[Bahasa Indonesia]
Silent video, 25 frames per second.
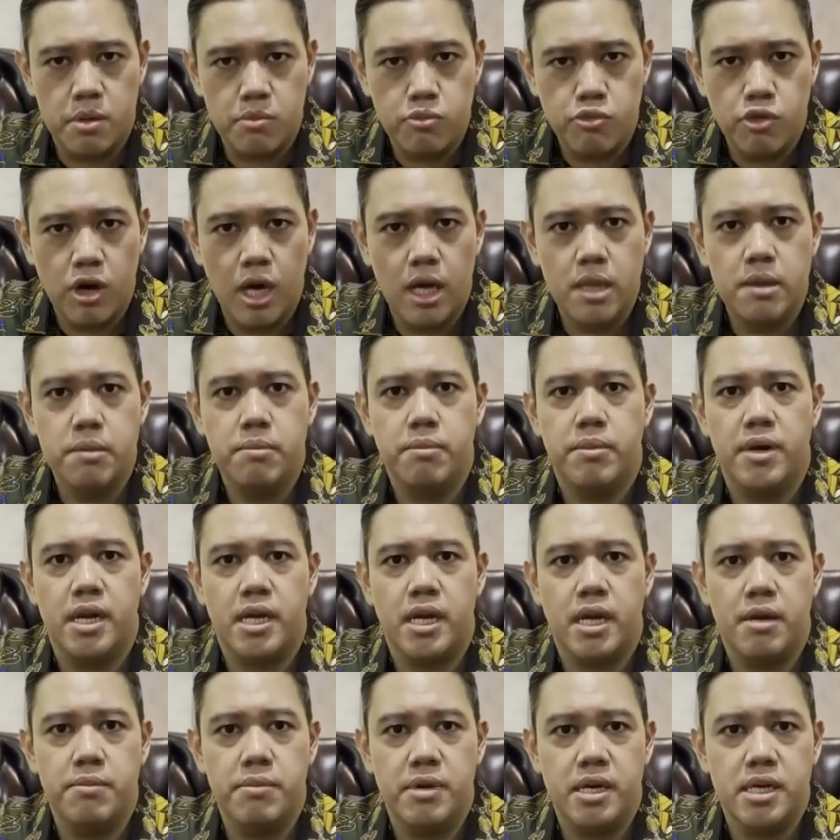yang berbuat,
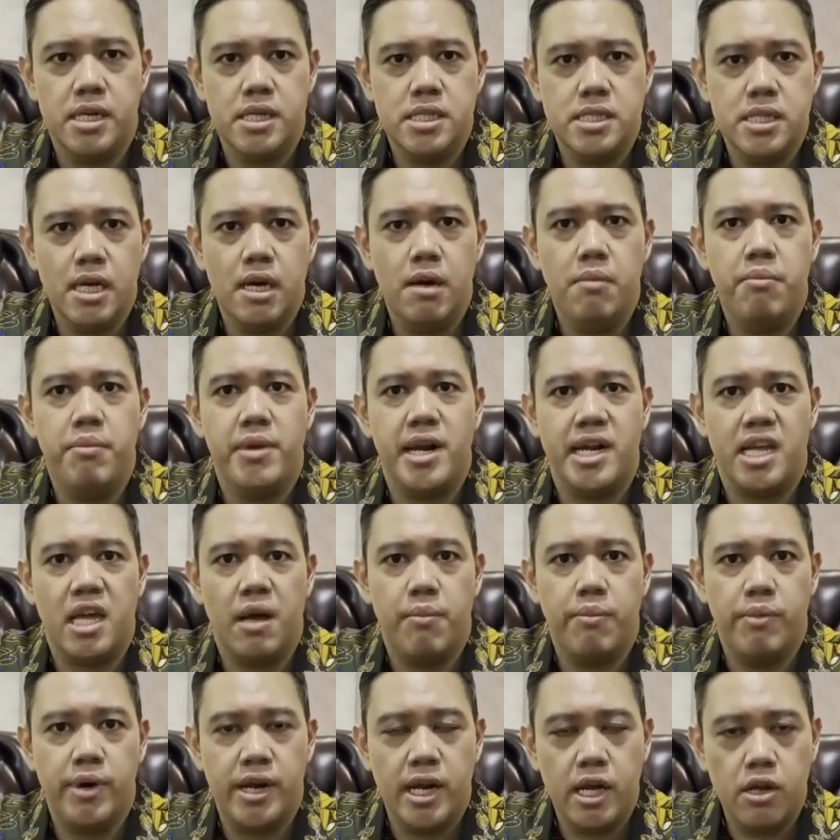mereka yang bekerja, mereka
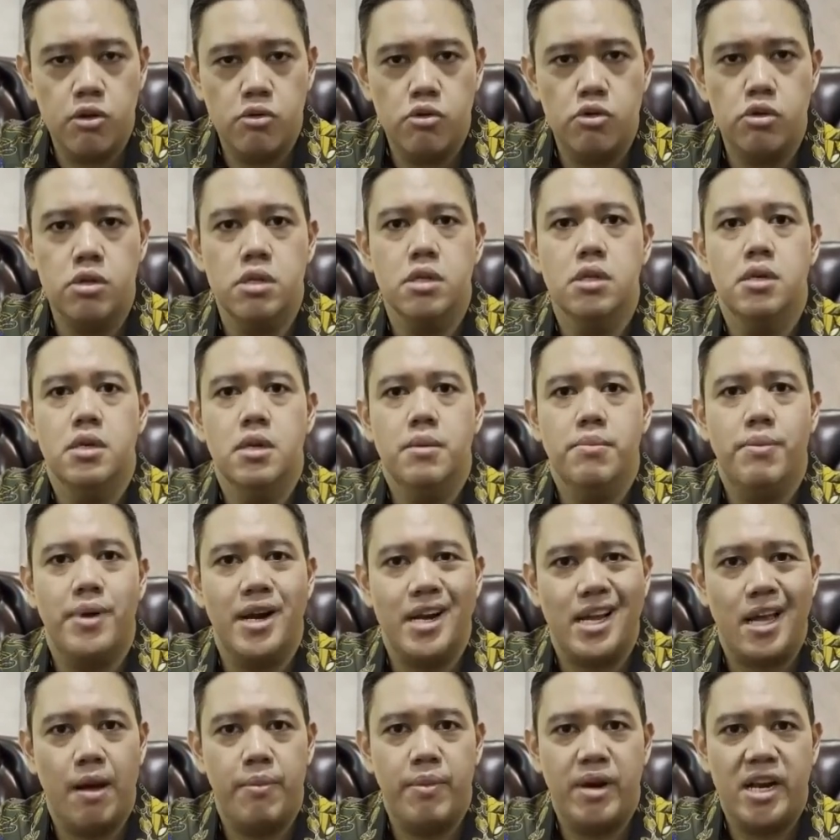yang merekrut,
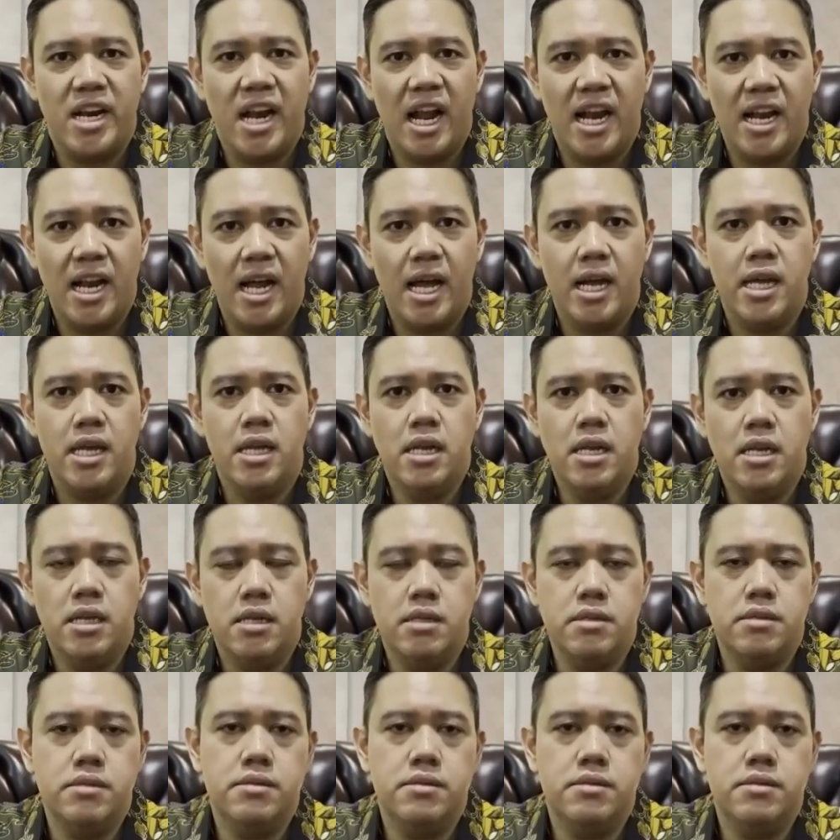mereka mendanai,